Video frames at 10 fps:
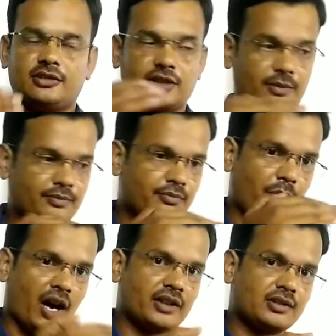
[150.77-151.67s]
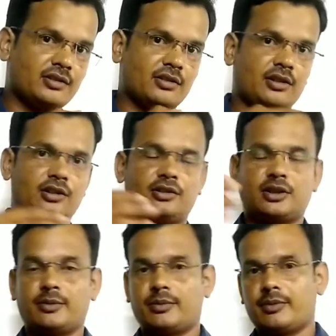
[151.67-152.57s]
जब बाज
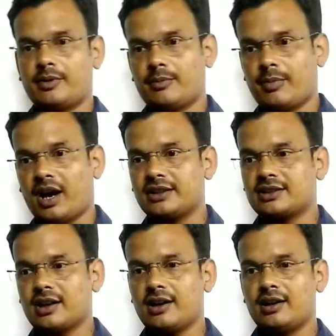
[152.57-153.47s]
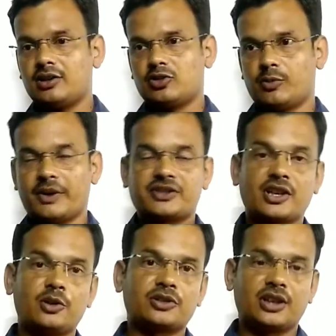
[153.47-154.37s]
जब बाज का जो बच्चा
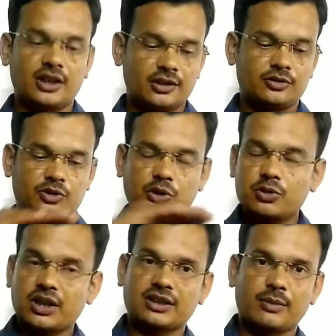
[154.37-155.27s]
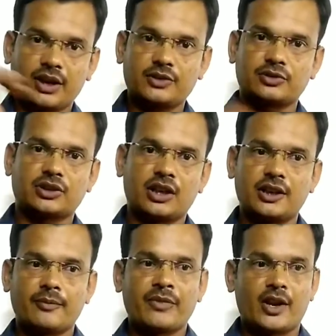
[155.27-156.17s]
होता है छोटा सा बाज होता
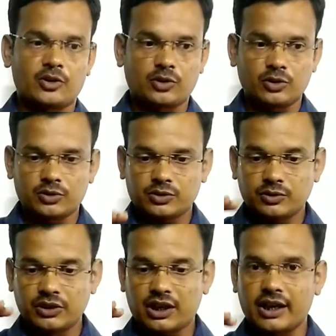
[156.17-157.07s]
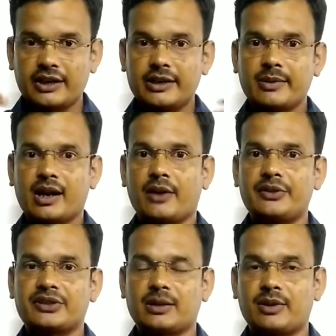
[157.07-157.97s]
है तो उसको निखरने में काफ़ी
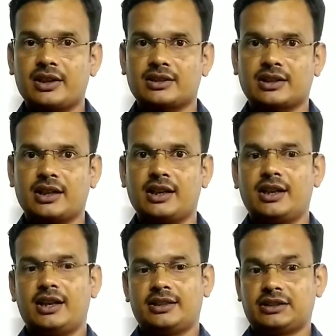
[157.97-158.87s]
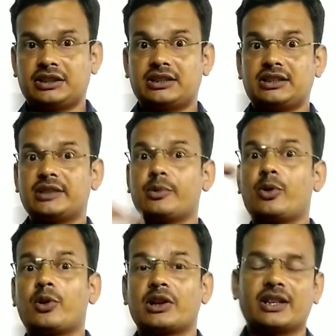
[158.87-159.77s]
समय लगता है धीरे धीरे वो
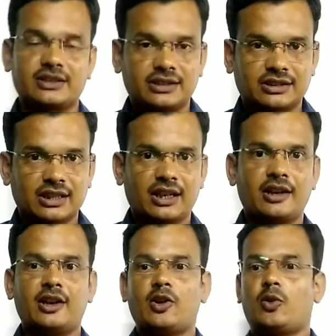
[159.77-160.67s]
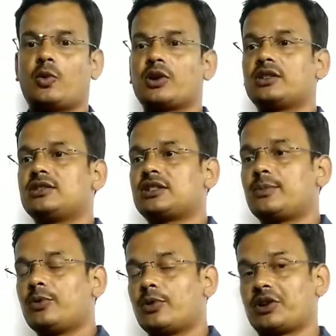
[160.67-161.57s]
उड़ना सीखता है उड़ जब
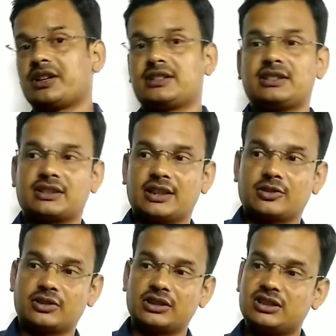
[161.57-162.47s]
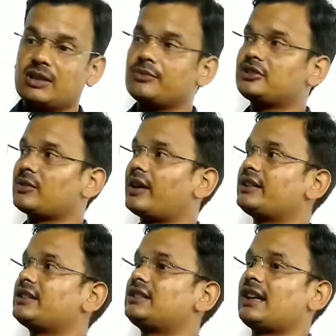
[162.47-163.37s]
वो उड़ना सीखता है तो धीरे धीरे अपनी जवानी
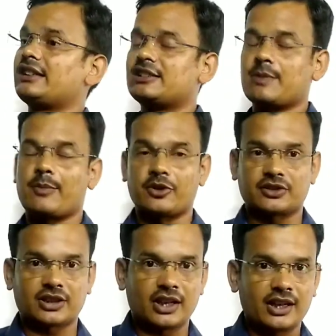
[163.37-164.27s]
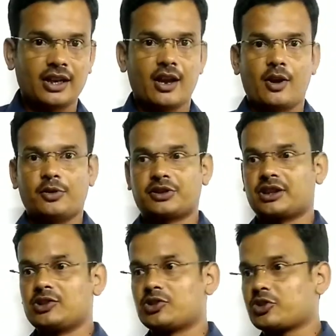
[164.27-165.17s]
की दहलीज पे पहुंचता है
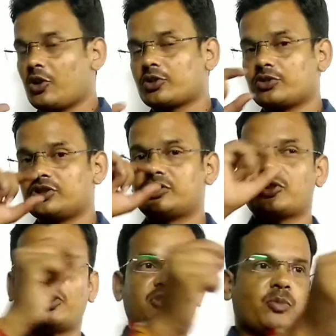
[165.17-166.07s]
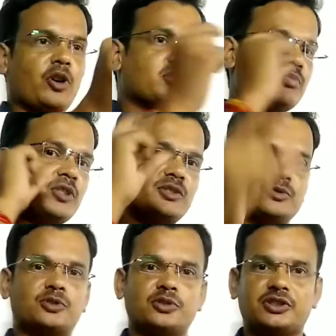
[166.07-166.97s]
उसके जो चौंच होती है चौंच बहुत
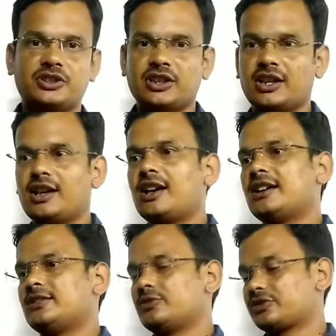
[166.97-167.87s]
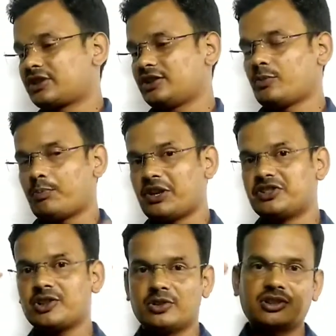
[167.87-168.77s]
मजबूत होती है उसके जो
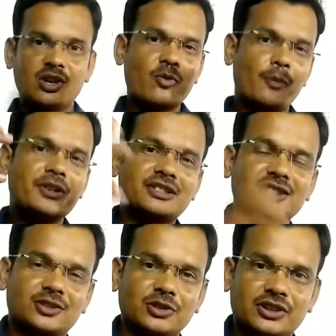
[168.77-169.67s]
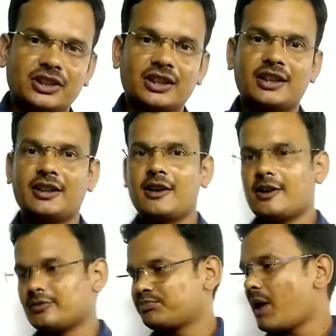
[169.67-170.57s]
पंजे होते हैं वो विकसित होते हैं
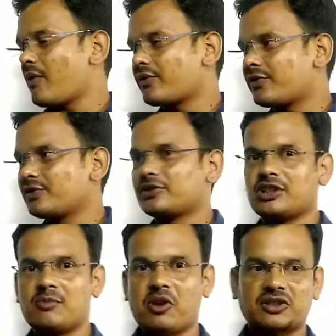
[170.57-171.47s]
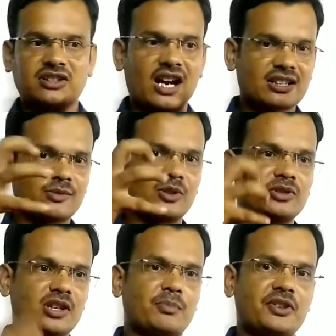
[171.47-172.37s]
पावरफुल होते हैं बहुत ताकतवर
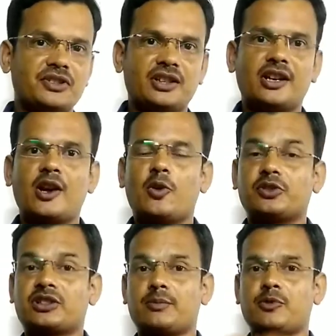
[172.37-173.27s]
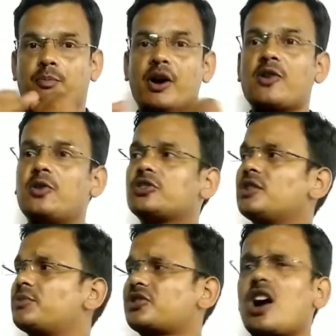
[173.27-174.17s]
होते हैं पंजे उसके जो पंख होते
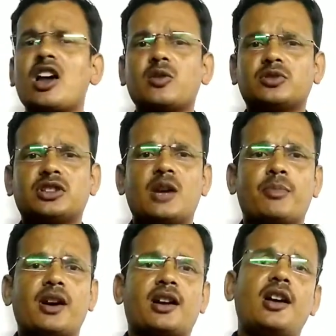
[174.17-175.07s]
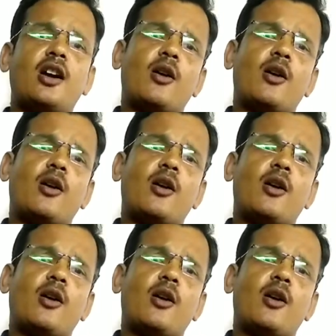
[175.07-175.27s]
हैं विशाल होते हैं पंख